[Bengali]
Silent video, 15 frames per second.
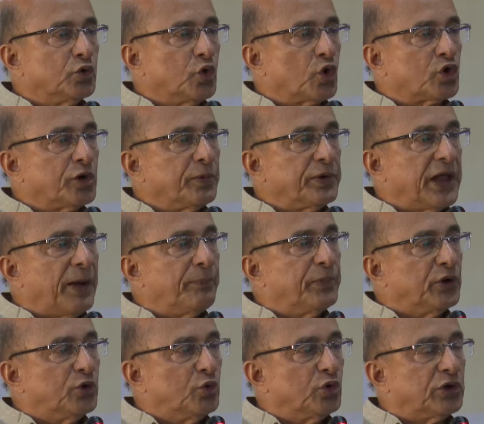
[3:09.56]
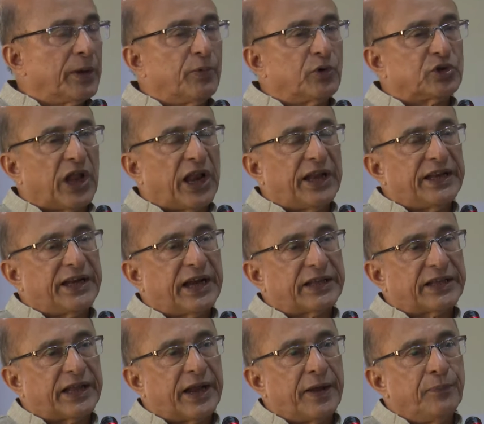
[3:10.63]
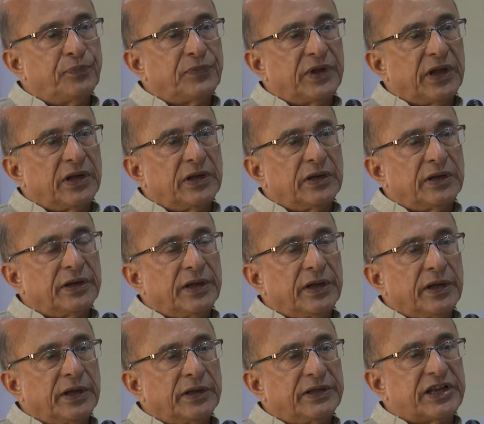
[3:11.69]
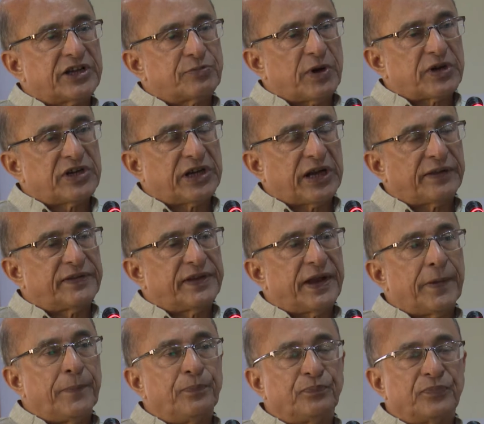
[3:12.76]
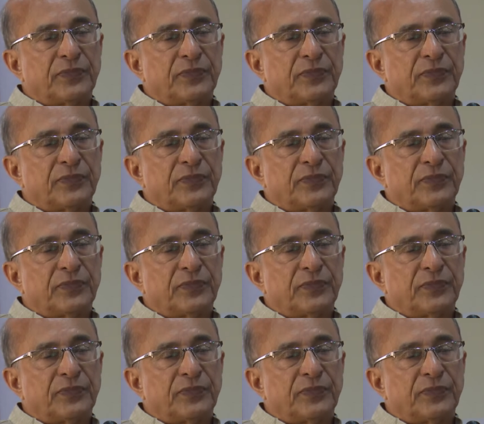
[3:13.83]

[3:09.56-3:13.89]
সুযোগ সুবিধা বিদ্যুৎ এবং জ্বালানি খাতে দেশবাসীর কাছে